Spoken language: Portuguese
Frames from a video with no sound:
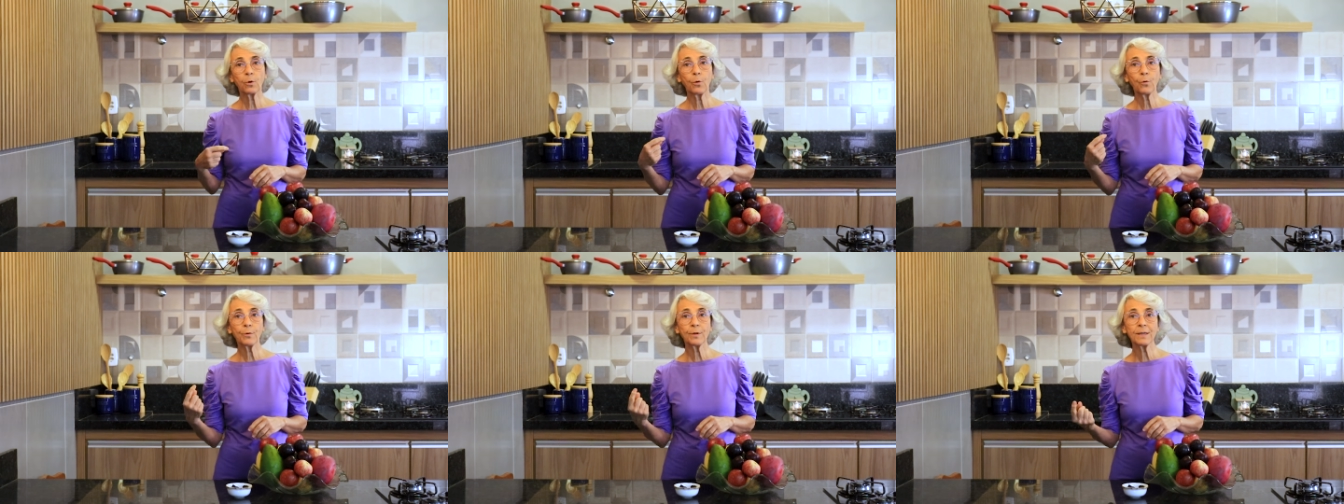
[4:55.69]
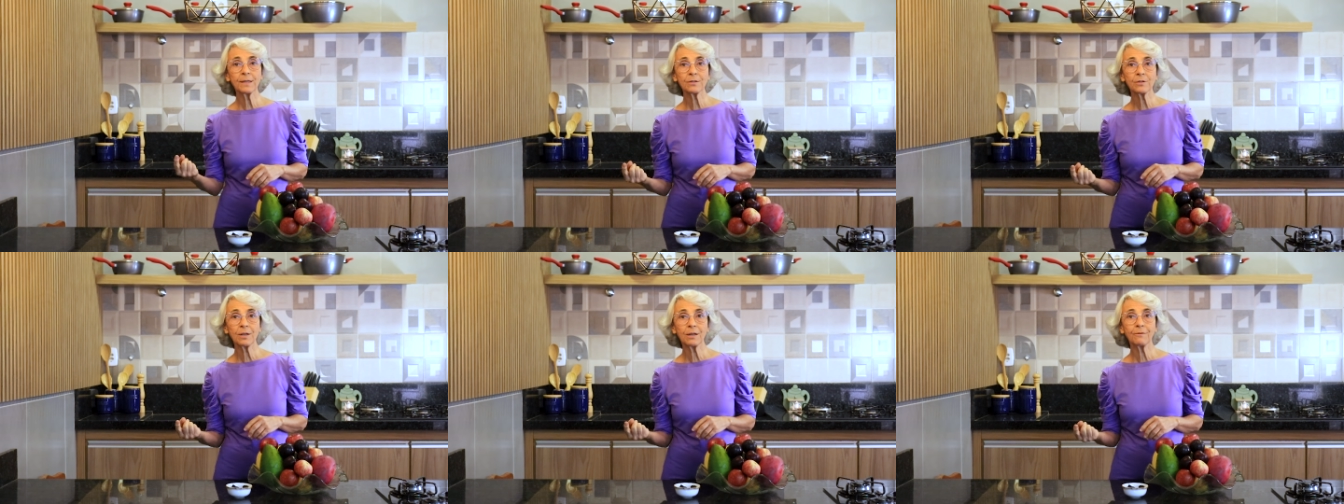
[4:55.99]
Com
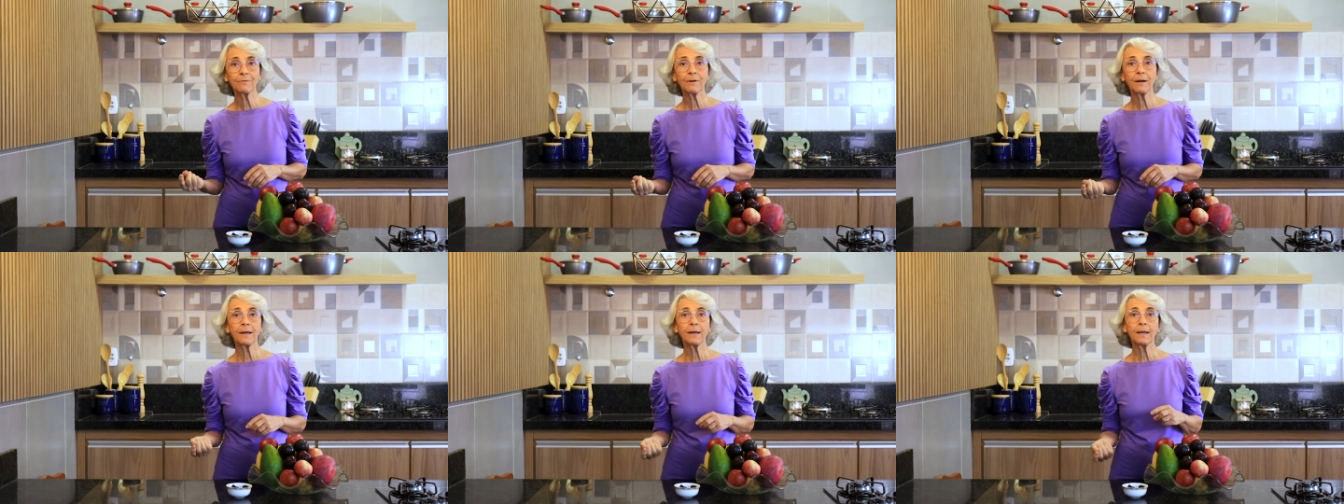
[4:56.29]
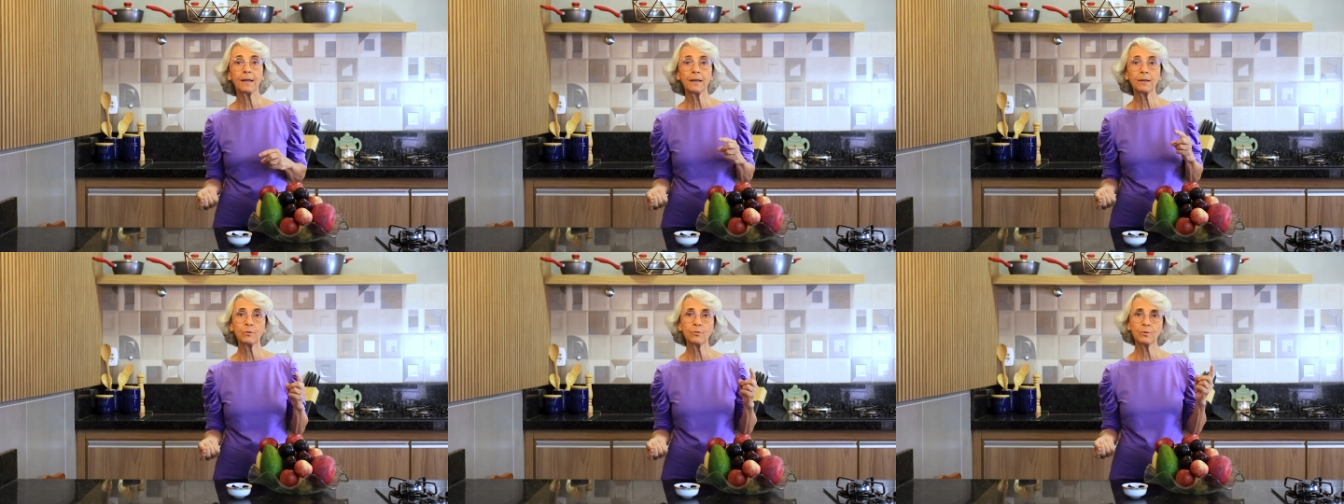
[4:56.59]
isso, ele vai
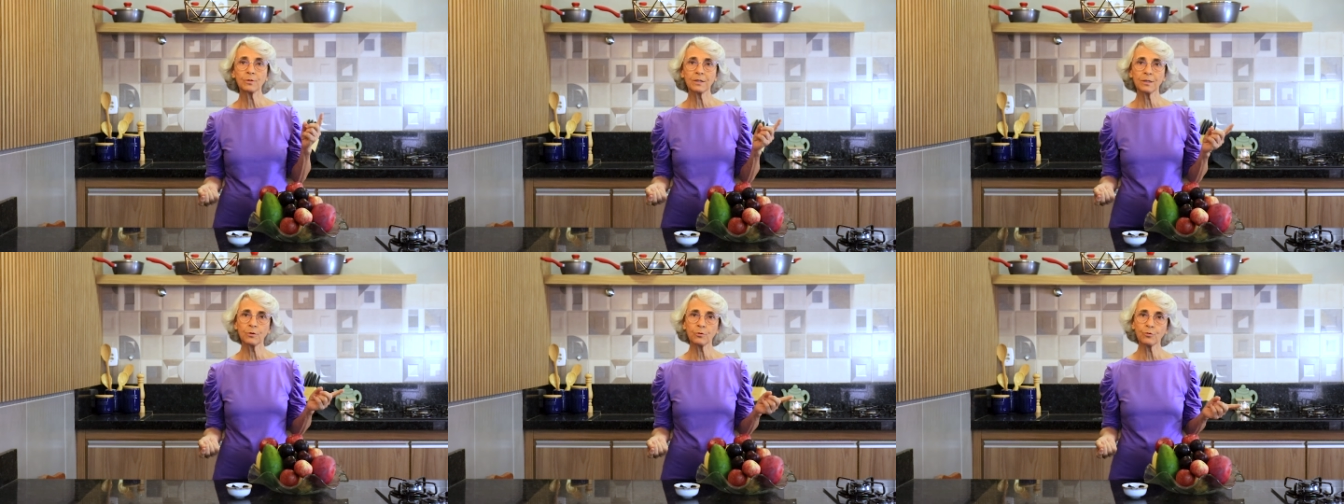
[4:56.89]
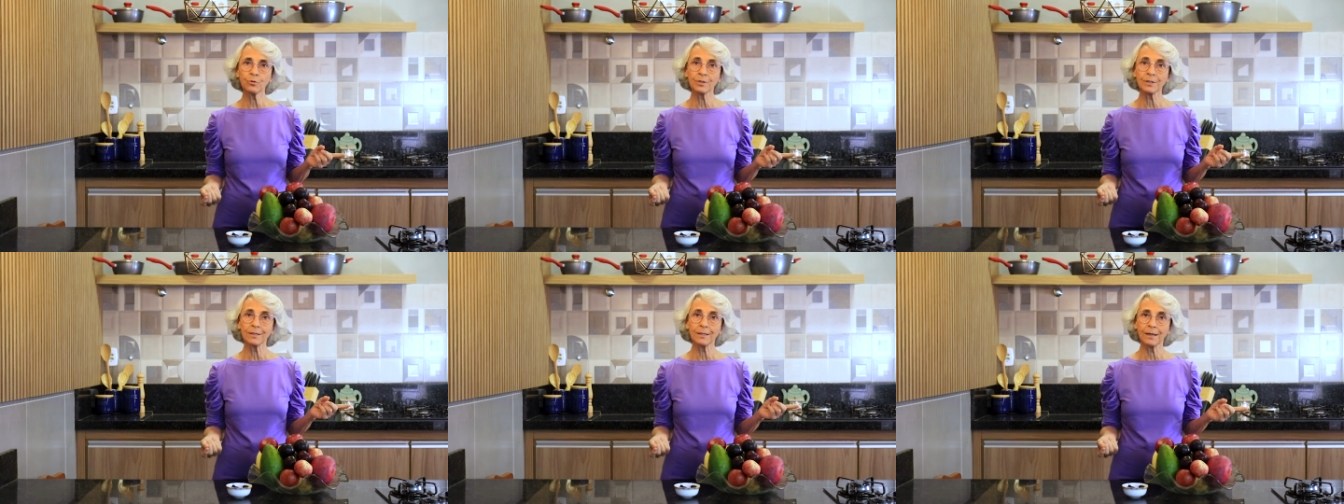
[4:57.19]

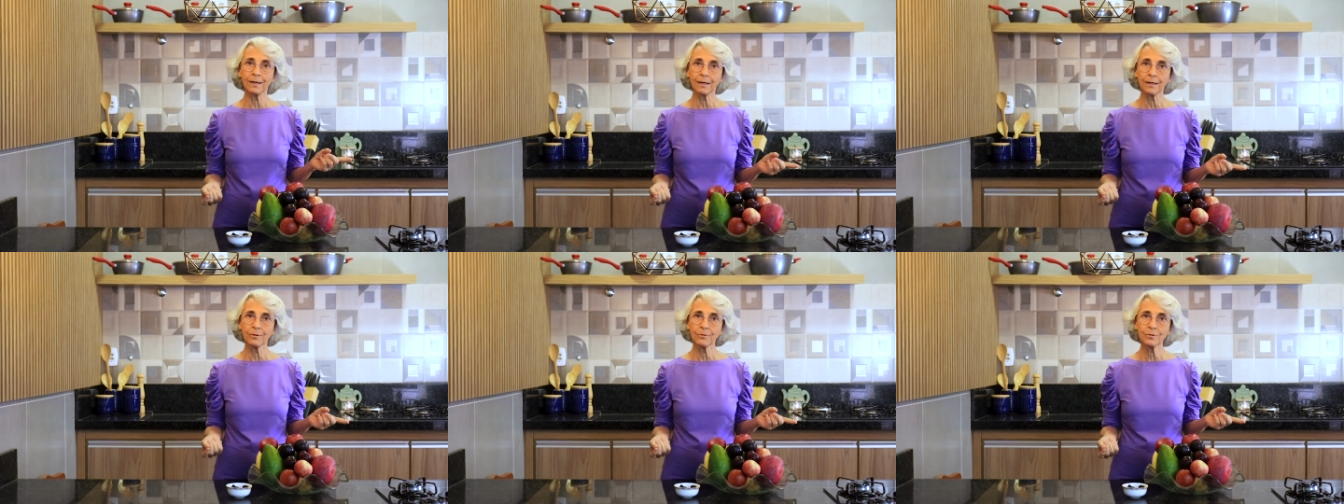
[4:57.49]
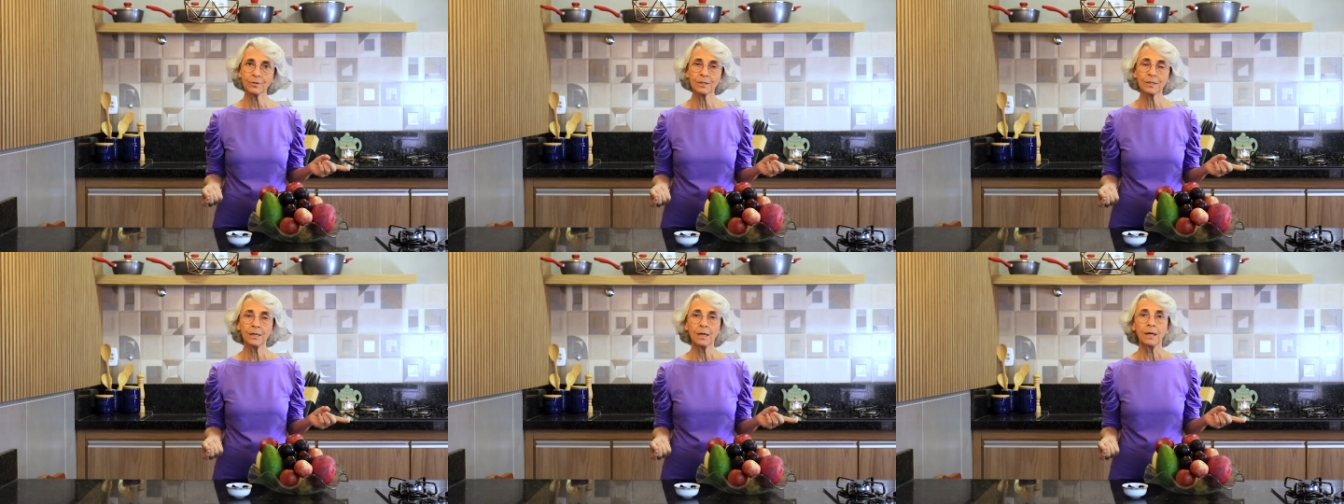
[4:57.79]
reduzir os
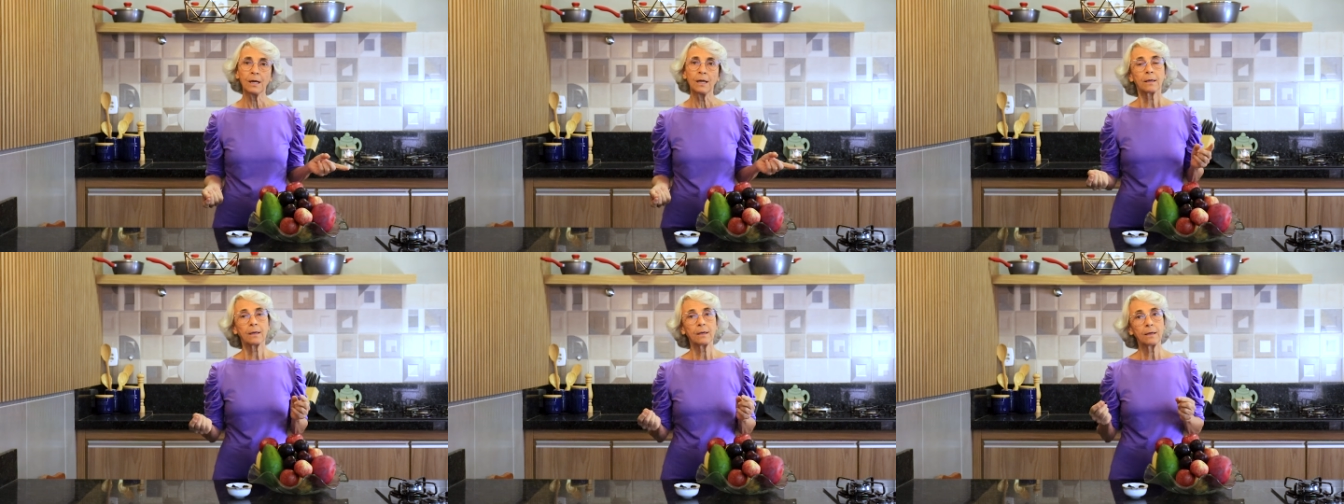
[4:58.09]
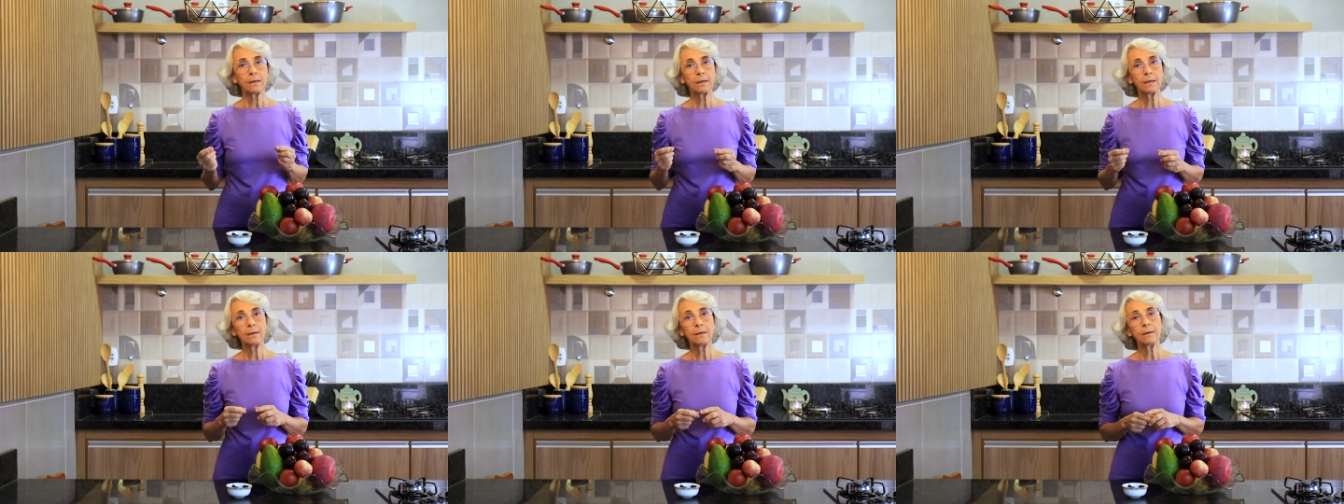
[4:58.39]
danos
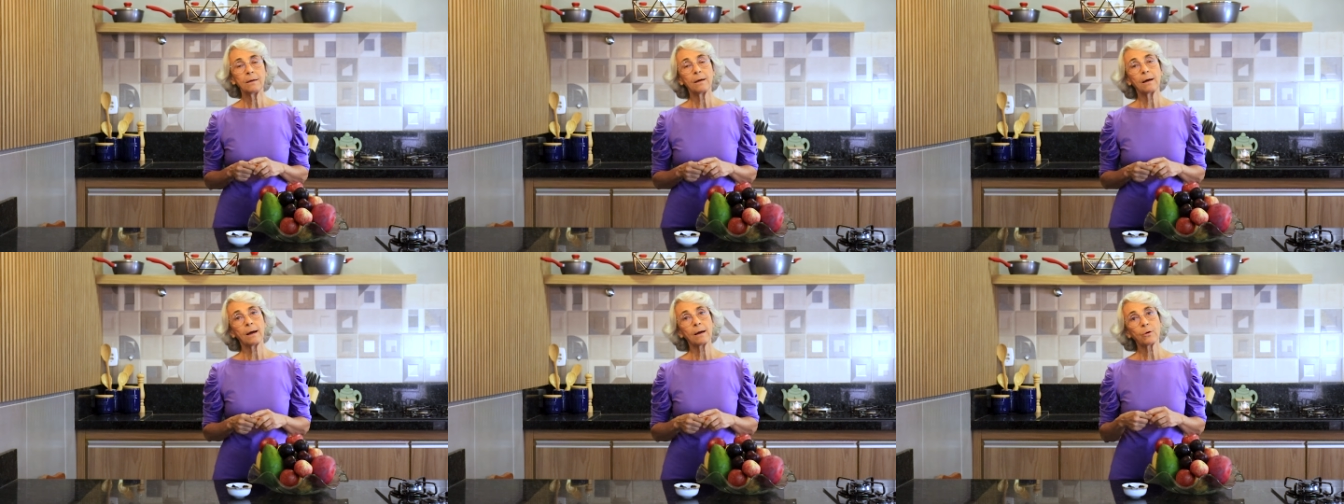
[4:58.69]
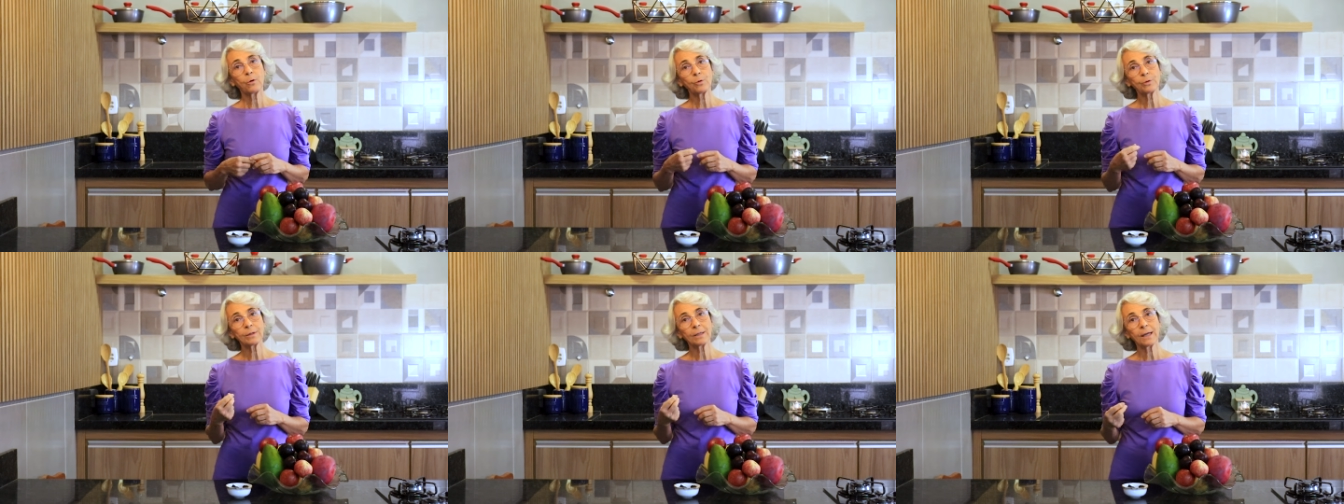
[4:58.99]
que
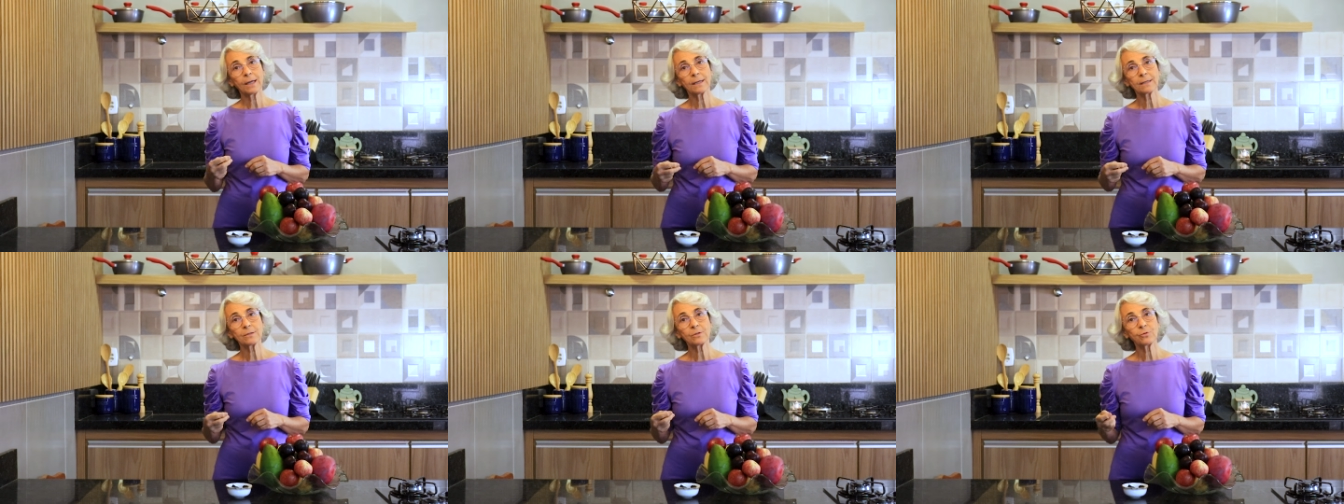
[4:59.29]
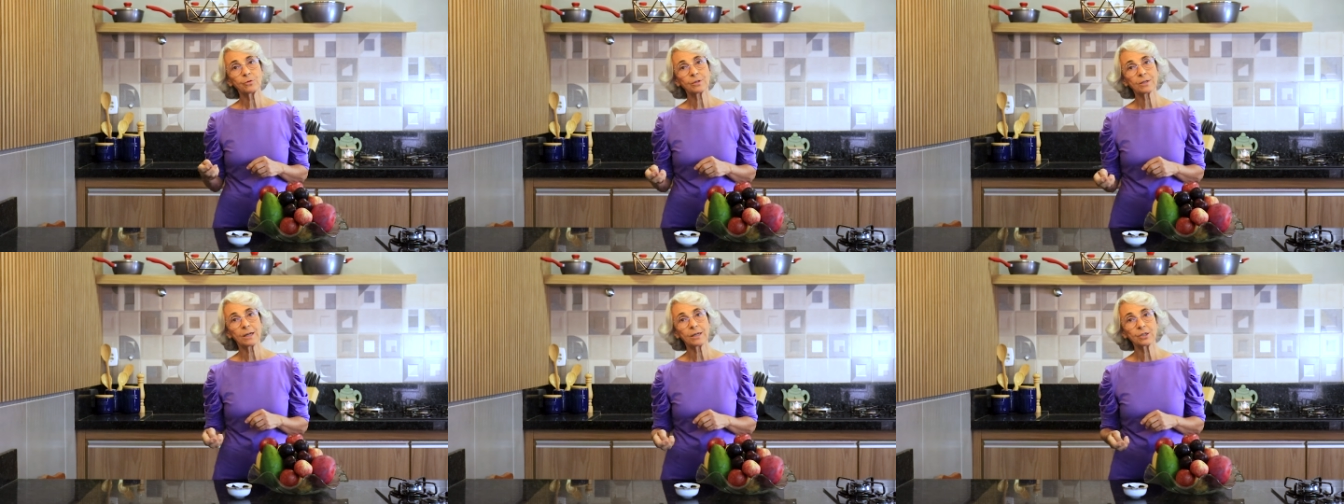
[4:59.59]
acontece dos